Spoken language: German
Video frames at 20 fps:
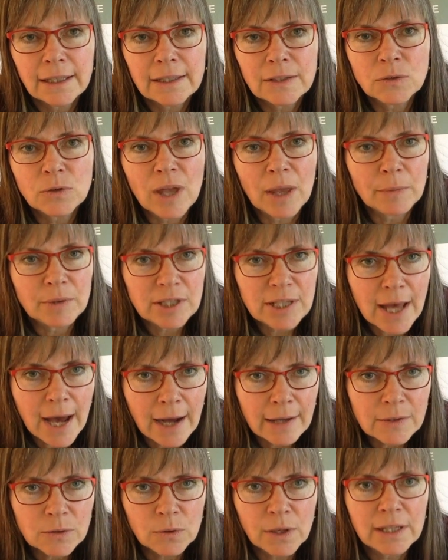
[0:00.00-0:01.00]
zu Ihrem
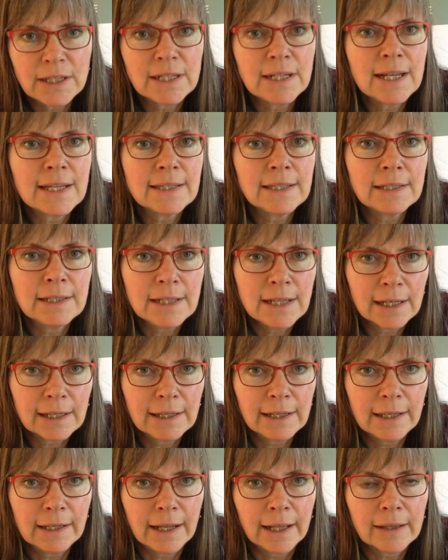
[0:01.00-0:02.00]
Tierarzt oder in die nächste
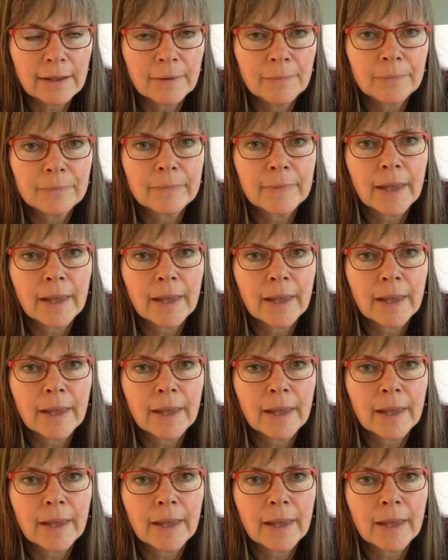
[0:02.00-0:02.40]
Tierklinik.